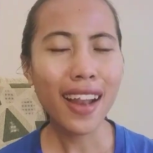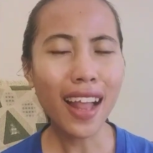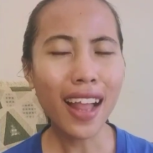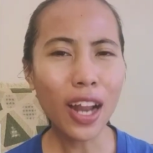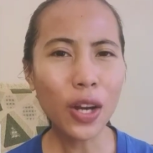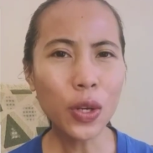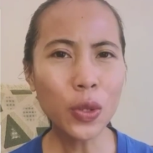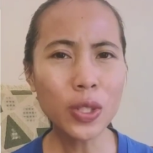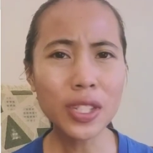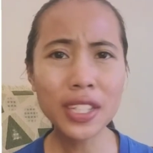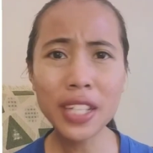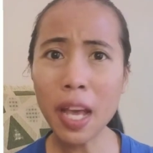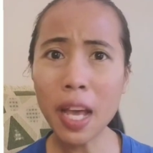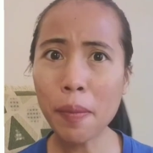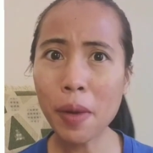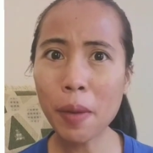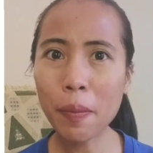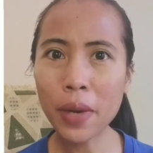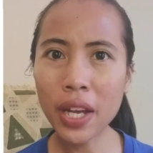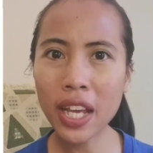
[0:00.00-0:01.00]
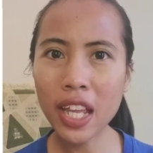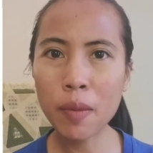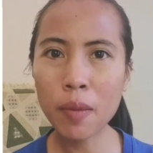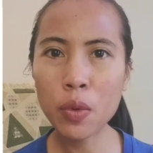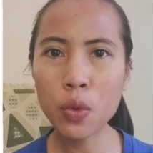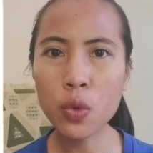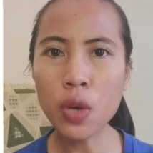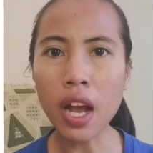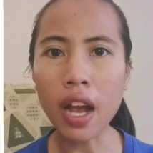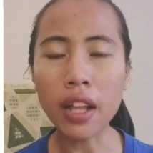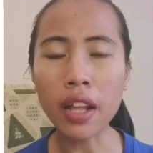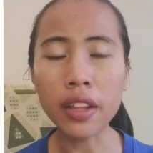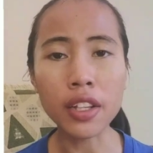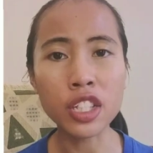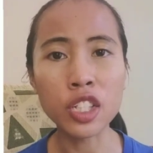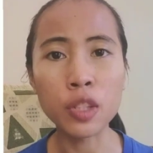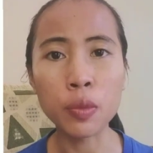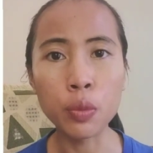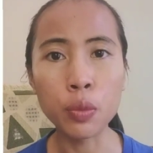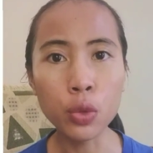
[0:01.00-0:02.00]
Lalu siapa pengirim undangan
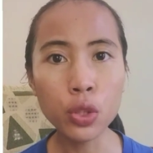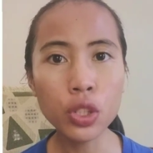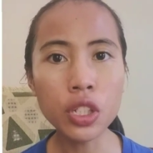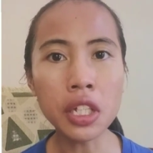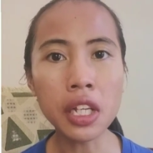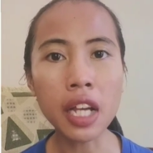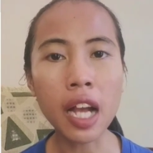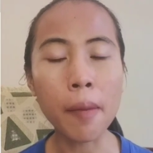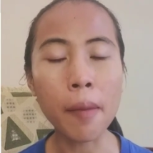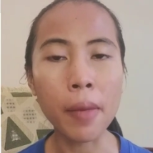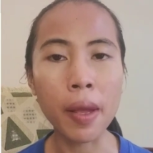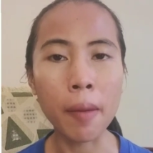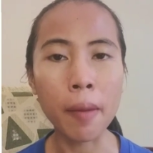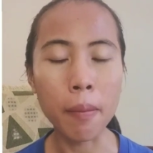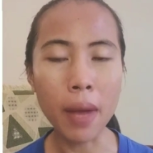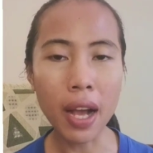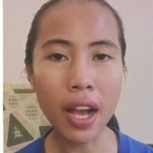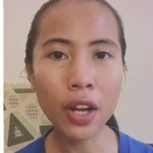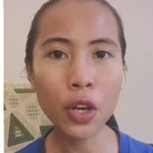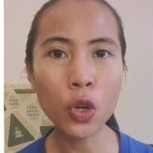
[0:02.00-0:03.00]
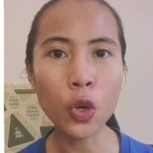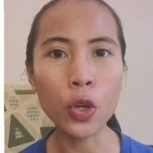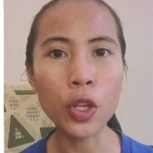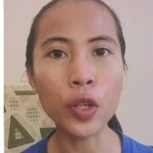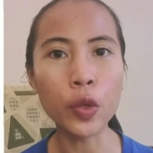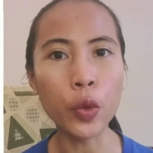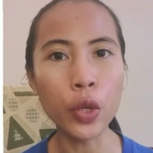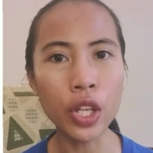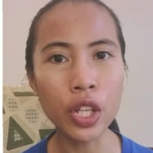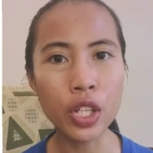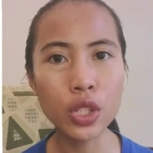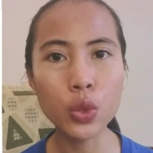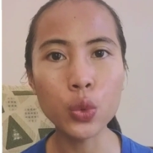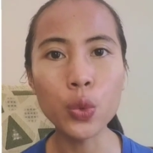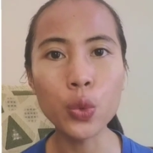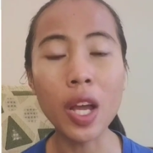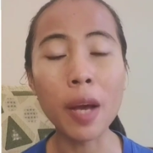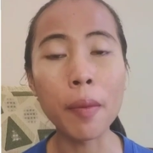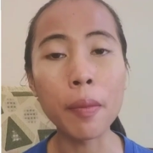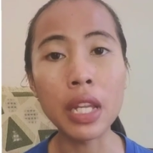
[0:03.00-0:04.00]
tersebut jika memang Noriko ini
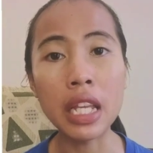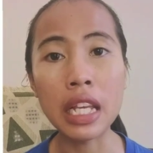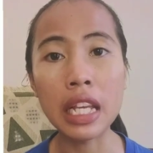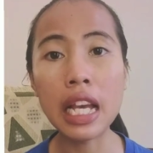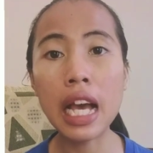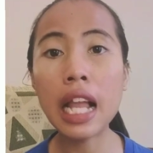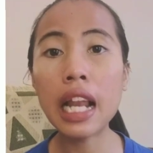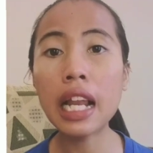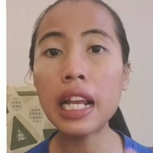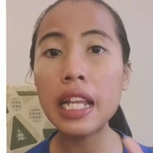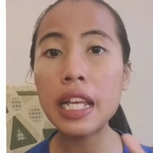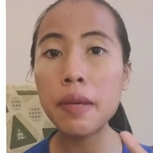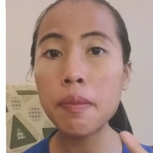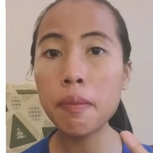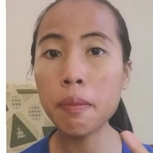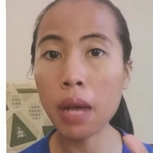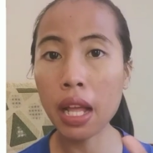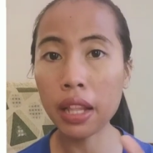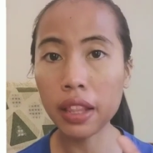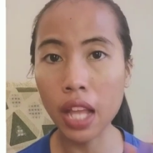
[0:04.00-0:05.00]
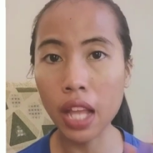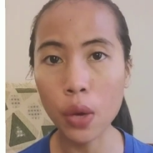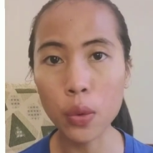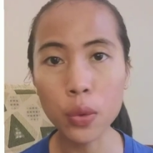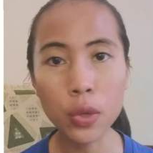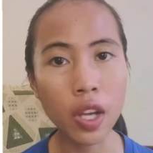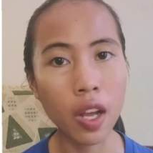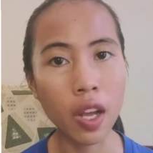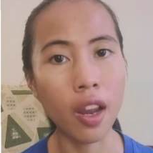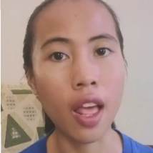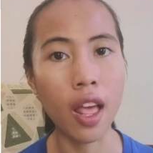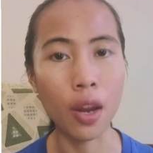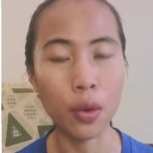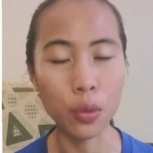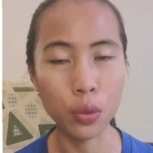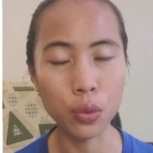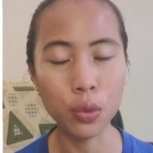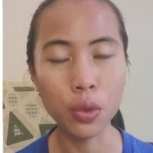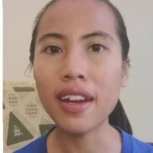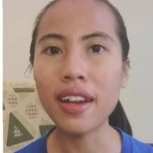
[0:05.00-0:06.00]
sudah meninggal lima tahun yang lalu?